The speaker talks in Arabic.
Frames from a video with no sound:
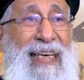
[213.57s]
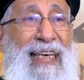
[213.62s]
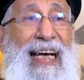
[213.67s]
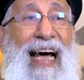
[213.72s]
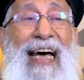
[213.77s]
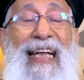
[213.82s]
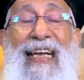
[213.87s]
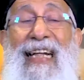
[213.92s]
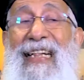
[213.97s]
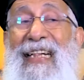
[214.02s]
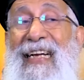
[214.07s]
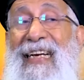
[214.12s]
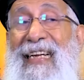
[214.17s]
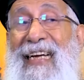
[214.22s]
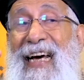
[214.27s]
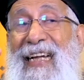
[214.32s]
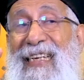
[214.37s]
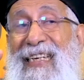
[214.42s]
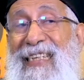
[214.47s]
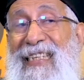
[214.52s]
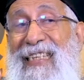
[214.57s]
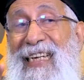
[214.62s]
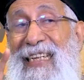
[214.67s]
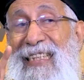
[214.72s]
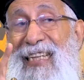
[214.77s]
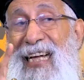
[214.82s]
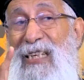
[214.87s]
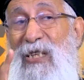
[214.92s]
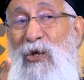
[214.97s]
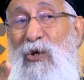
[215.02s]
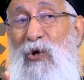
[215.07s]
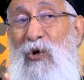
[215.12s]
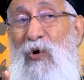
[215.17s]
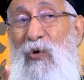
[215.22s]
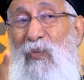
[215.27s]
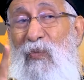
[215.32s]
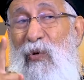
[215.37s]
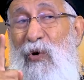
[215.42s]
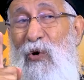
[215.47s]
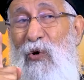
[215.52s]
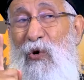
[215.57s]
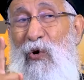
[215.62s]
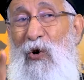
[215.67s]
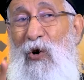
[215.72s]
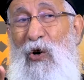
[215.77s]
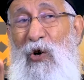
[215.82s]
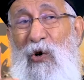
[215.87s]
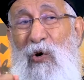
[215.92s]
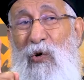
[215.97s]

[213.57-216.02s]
كانت الكنيسه تسلك بالروح